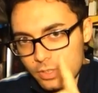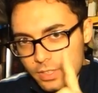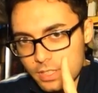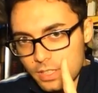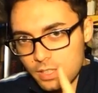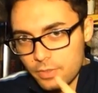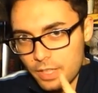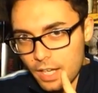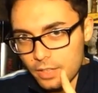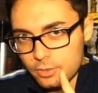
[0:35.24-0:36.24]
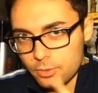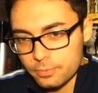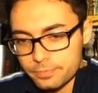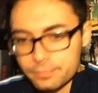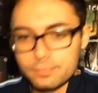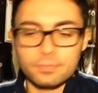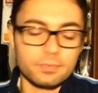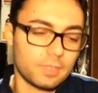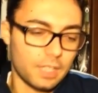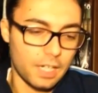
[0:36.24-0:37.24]
di significato,
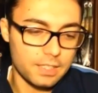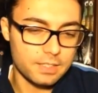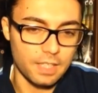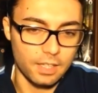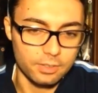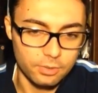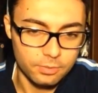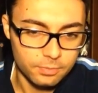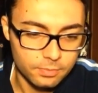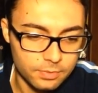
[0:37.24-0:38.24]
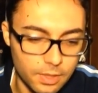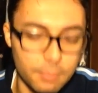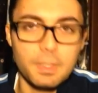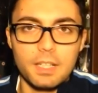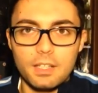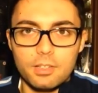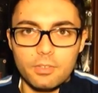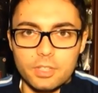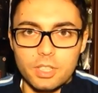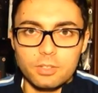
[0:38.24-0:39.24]
realizzato nel
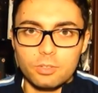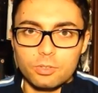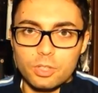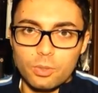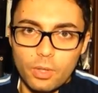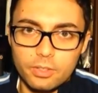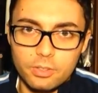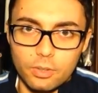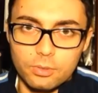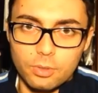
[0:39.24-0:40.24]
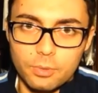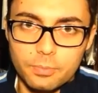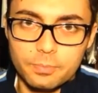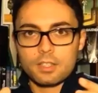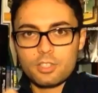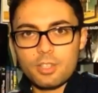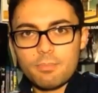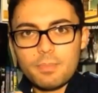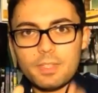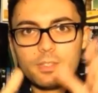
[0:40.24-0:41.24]
1958.
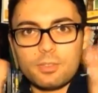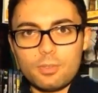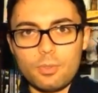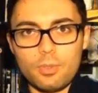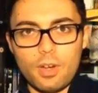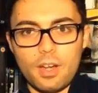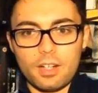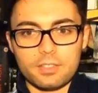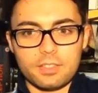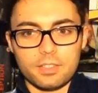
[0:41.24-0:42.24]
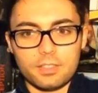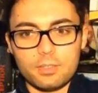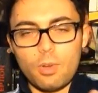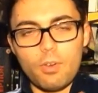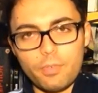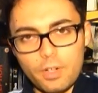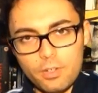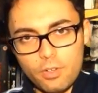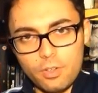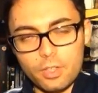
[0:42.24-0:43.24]
Jimmy Stewart, di nuovo fra
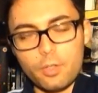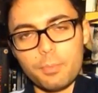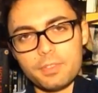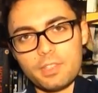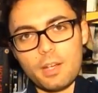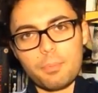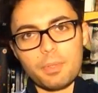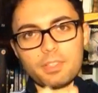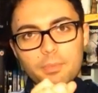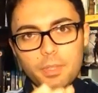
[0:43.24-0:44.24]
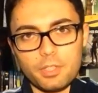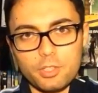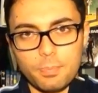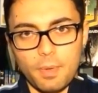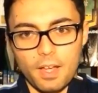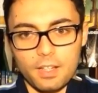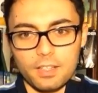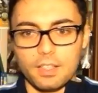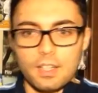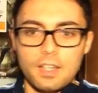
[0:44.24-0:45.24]
noi come interprete
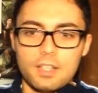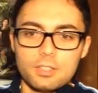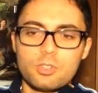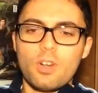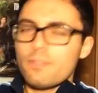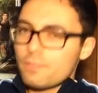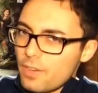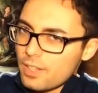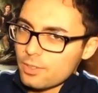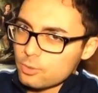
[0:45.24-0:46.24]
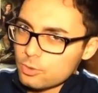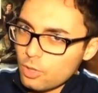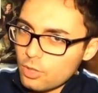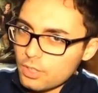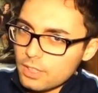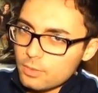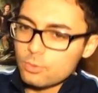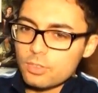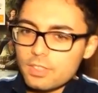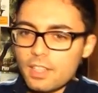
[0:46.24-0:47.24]
principale, John Ferguson,
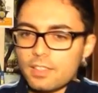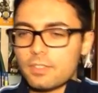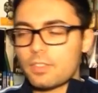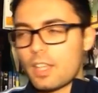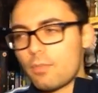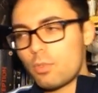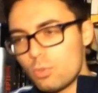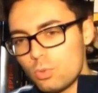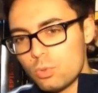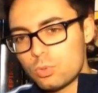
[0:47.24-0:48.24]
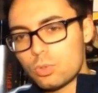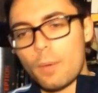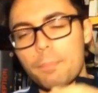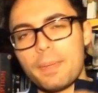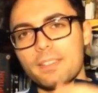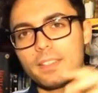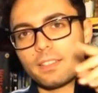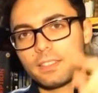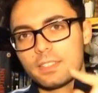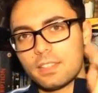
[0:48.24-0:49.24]
un detective che ha voluto
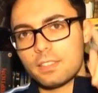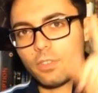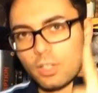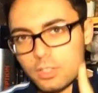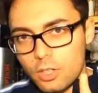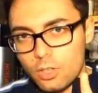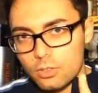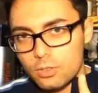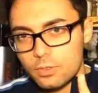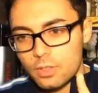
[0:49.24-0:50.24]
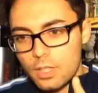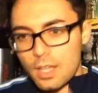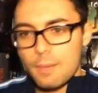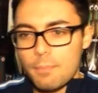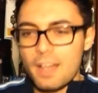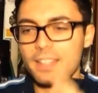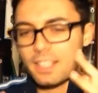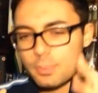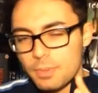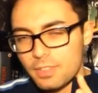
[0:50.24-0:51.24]
appendere il distintivo al chiodo, ma
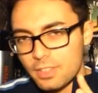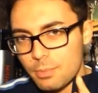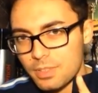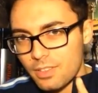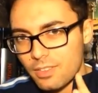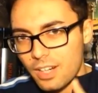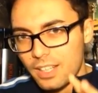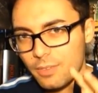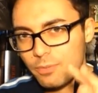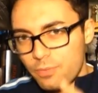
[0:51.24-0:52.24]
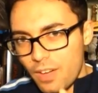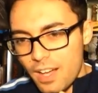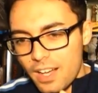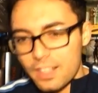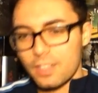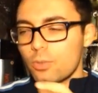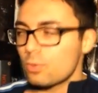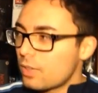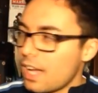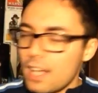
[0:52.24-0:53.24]
inaspettatamente avrà a che fare con
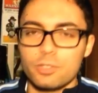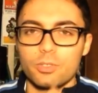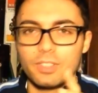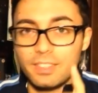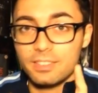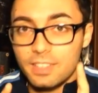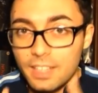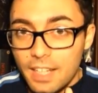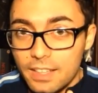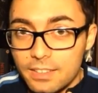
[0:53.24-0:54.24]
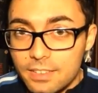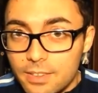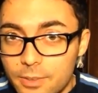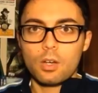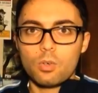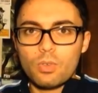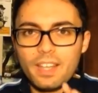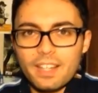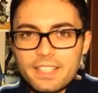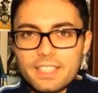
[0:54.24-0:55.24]
un caso intrigante un
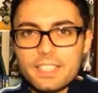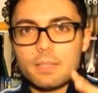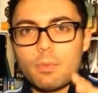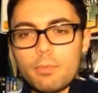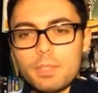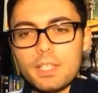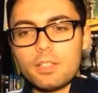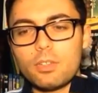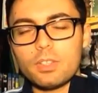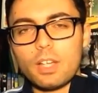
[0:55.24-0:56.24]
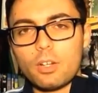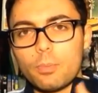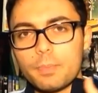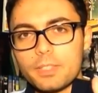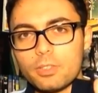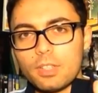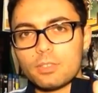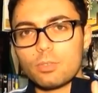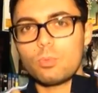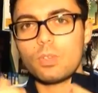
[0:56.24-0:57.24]
carissimo amico gli ha
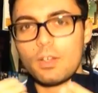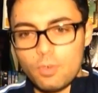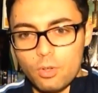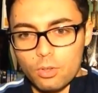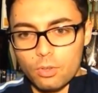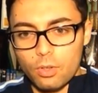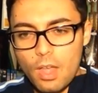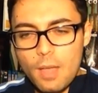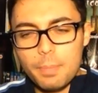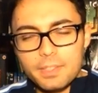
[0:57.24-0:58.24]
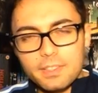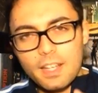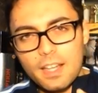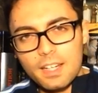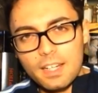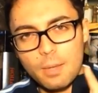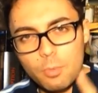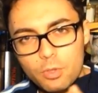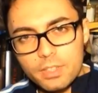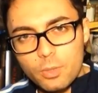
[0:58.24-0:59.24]
commissionato un lavoro, pedinare la
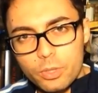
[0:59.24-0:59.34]
moglie di